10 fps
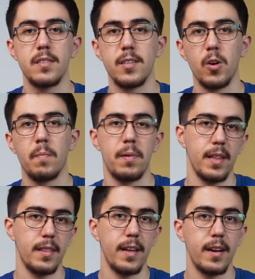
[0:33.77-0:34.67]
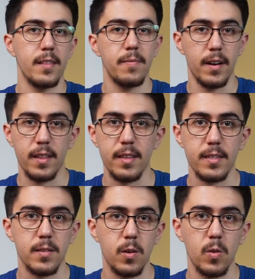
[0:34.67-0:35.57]
sencillo aprender
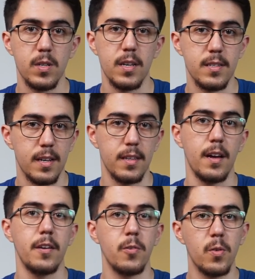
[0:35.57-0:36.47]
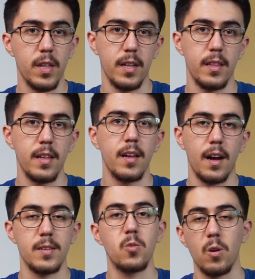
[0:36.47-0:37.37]
diferentes cosas que te ayuden
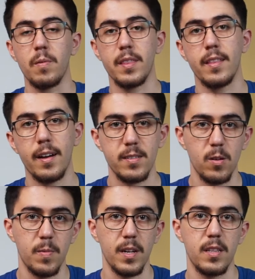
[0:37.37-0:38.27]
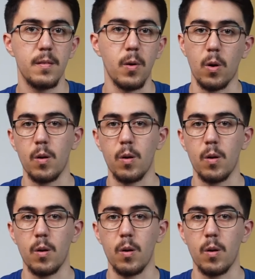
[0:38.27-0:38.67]
a solventar ese objetivo,